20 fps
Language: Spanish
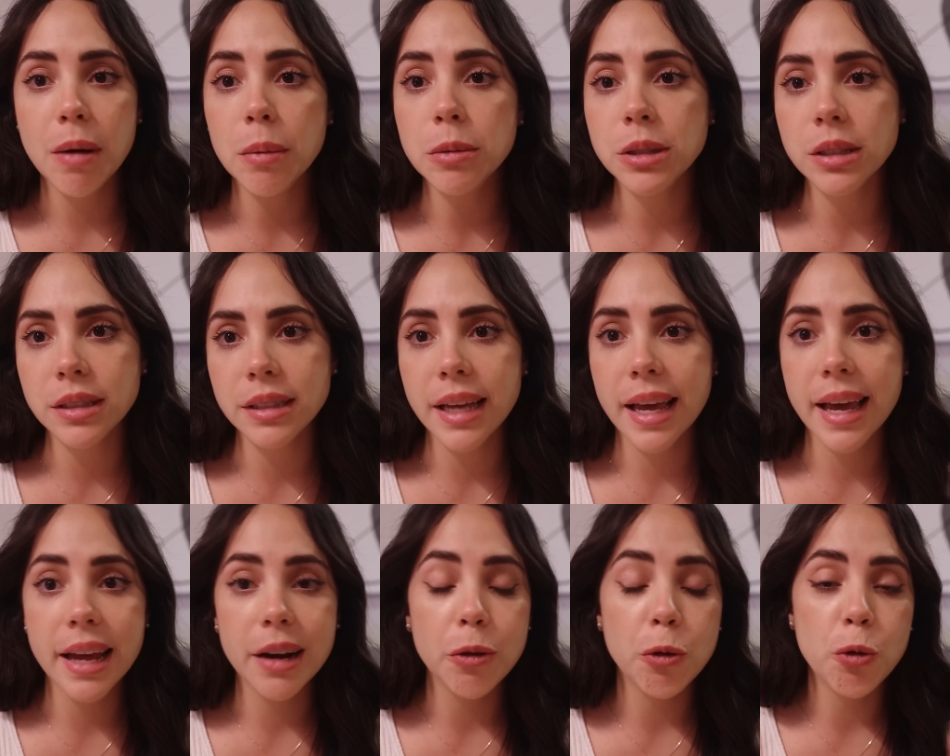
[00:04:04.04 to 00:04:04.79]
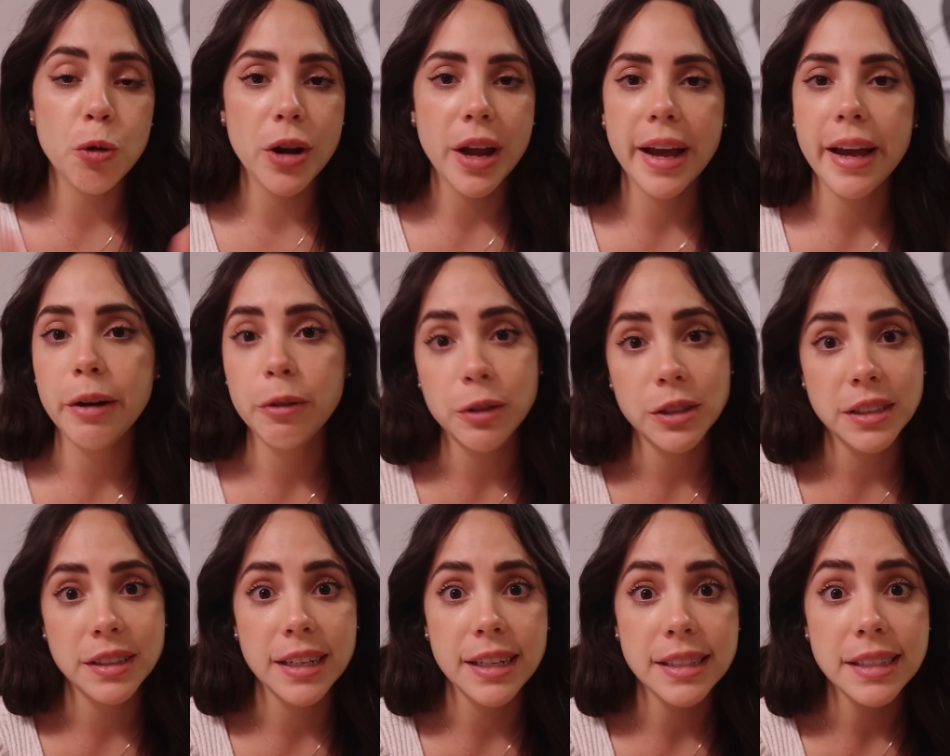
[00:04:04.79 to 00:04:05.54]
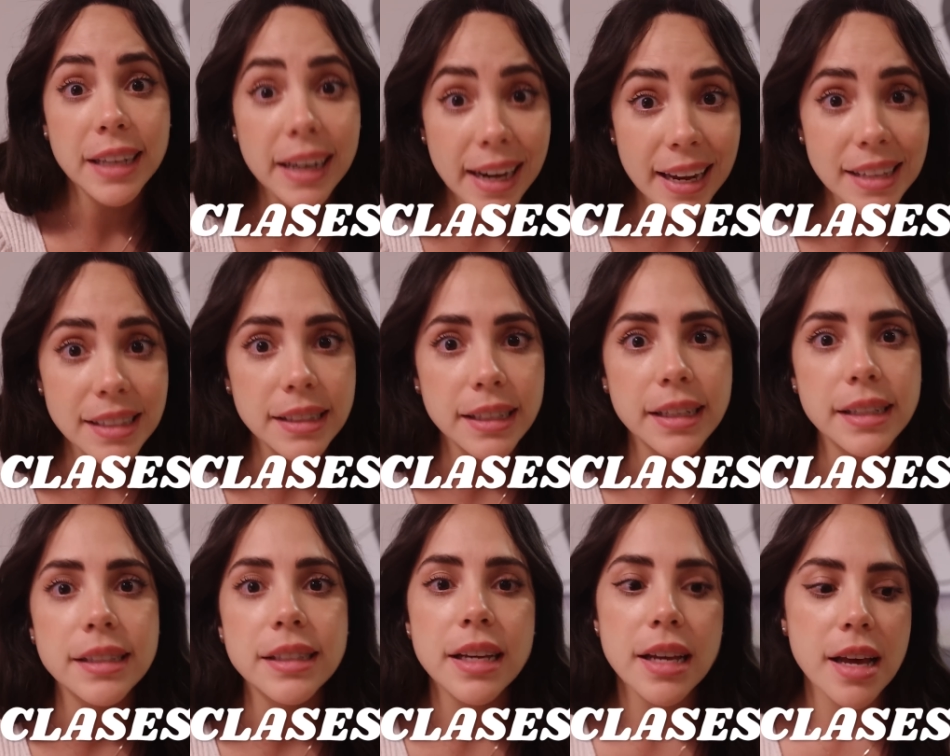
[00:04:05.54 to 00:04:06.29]
vamos a hacer una de nuestras
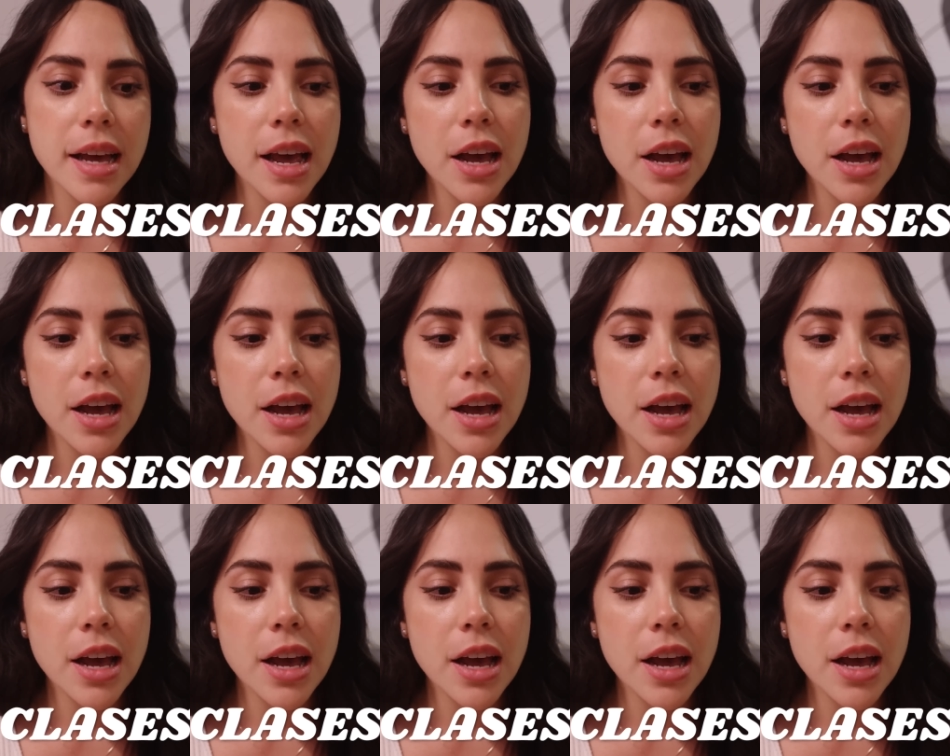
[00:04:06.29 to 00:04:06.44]
clases.